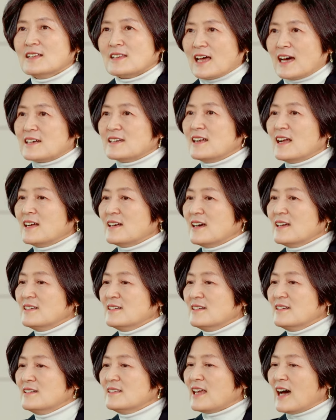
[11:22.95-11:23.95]
다른
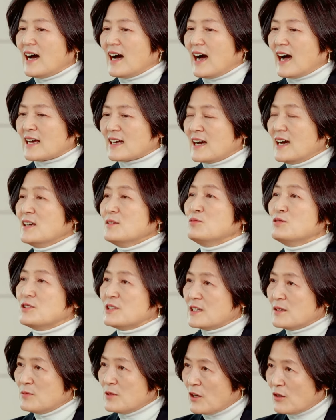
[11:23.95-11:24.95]
하나는 아카이브
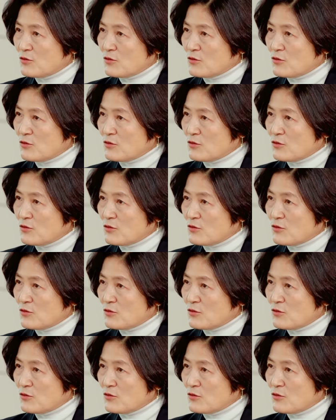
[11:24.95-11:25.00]
지금